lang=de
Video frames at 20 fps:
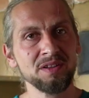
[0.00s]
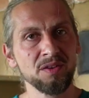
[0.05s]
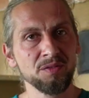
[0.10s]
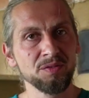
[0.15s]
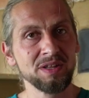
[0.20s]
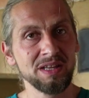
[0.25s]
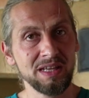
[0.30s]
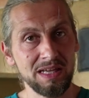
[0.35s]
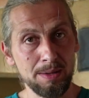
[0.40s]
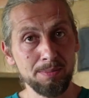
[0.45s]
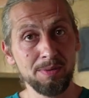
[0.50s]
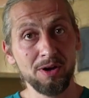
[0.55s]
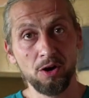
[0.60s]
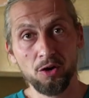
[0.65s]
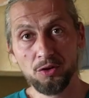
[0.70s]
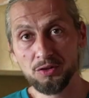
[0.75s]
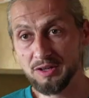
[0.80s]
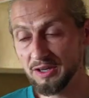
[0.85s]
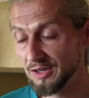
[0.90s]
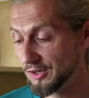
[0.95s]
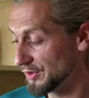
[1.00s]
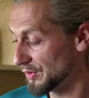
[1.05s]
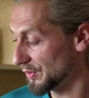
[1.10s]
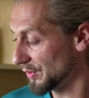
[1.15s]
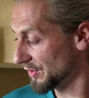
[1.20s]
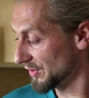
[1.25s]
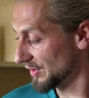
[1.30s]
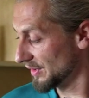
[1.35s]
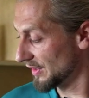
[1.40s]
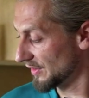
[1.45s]
bin auf die Eberraute
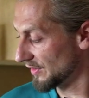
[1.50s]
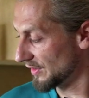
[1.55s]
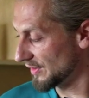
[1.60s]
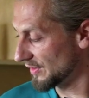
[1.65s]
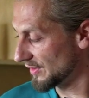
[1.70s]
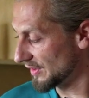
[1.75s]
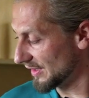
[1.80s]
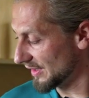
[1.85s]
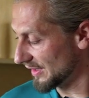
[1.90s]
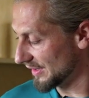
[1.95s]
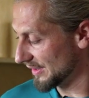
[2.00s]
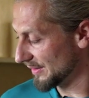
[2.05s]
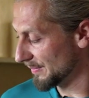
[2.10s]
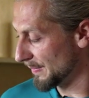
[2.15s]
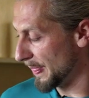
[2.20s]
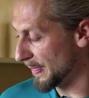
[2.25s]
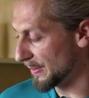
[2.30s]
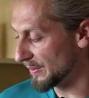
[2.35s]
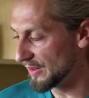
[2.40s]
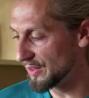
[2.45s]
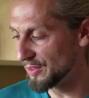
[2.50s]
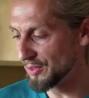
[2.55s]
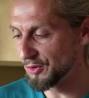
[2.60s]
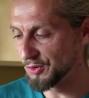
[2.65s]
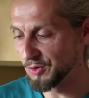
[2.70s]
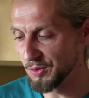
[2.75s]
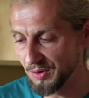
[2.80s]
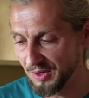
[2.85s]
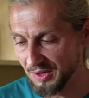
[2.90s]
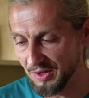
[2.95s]
gestoßen. Das ist äh, dieses
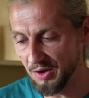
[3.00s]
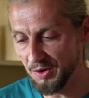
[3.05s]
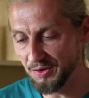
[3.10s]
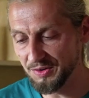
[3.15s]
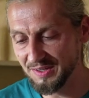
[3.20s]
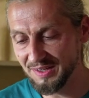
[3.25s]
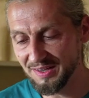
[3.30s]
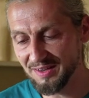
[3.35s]
schöne Kraut hier.